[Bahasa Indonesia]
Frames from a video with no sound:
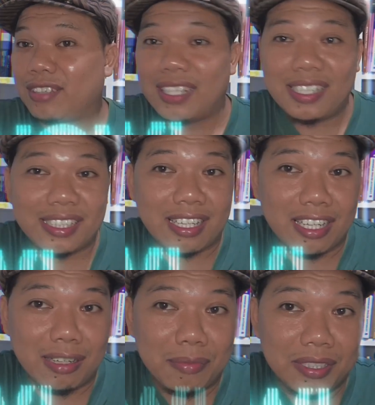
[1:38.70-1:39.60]
itu tadi cara
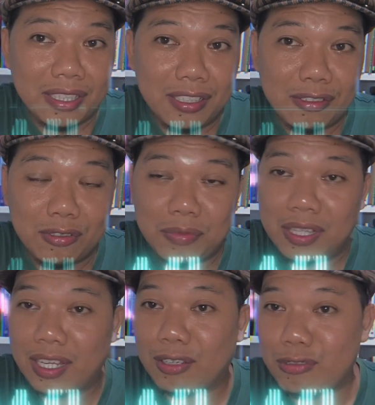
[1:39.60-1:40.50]
dalam bahasa Inggris untuk
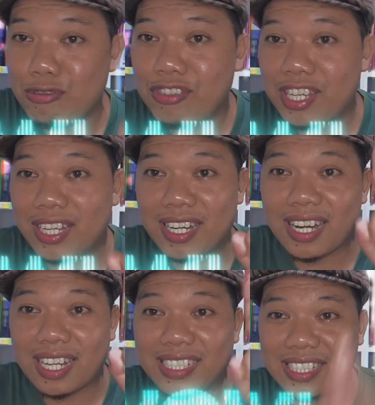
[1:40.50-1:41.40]
bilang hujan
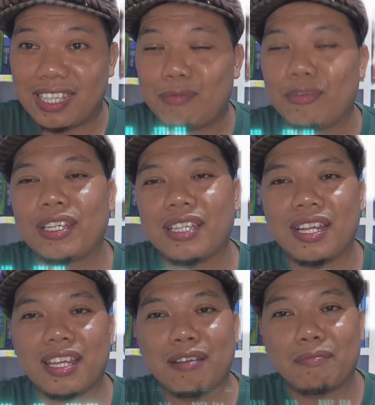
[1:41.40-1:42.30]
deras ya Mulai
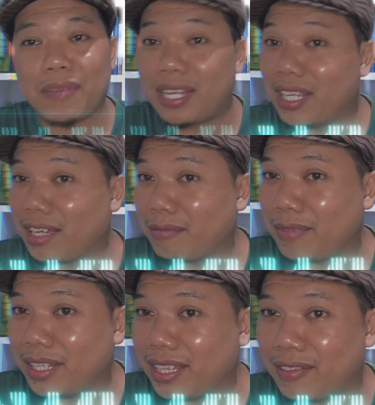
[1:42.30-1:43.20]
dari yang paling
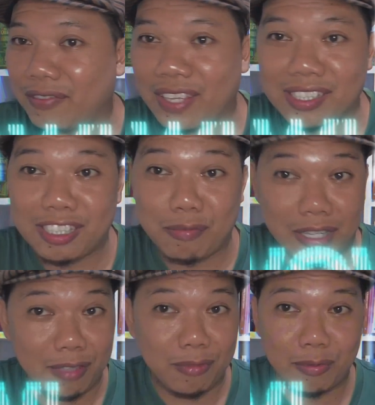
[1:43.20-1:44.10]
update, versi
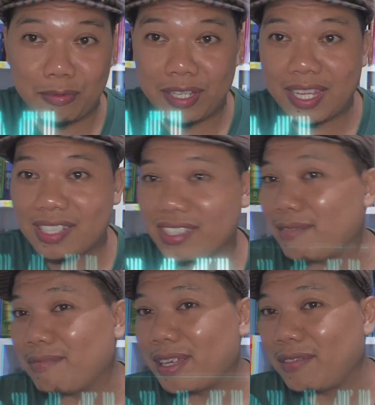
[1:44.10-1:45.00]
paling populer
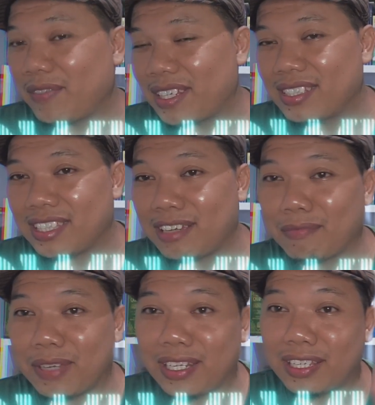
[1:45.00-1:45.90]
Sampai versi
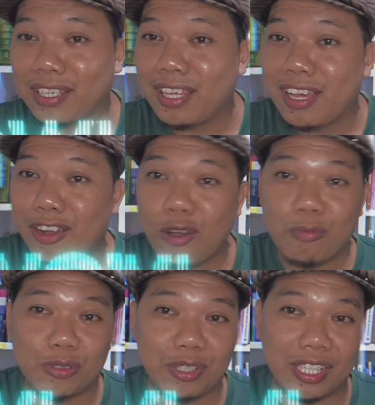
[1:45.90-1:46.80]
yang paling
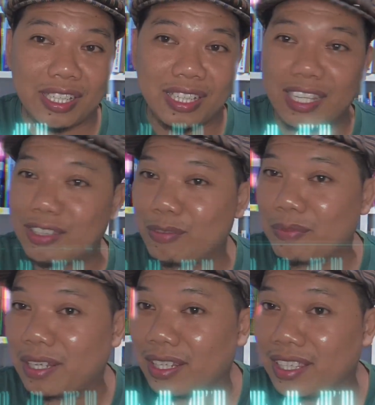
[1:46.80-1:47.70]
obsolete atau
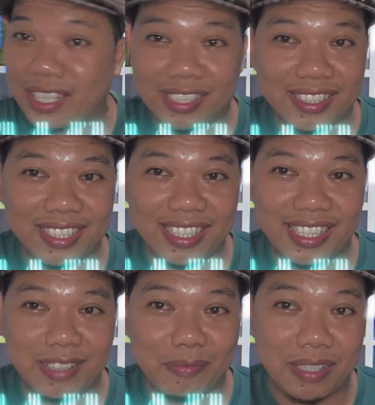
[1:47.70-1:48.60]
paling
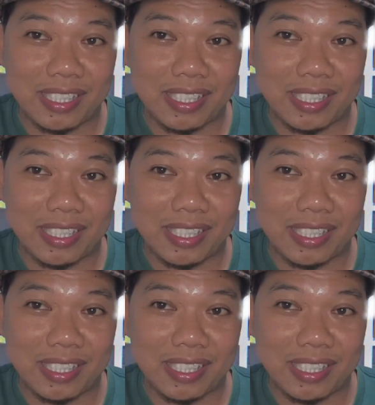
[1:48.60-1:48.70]
yesterday yang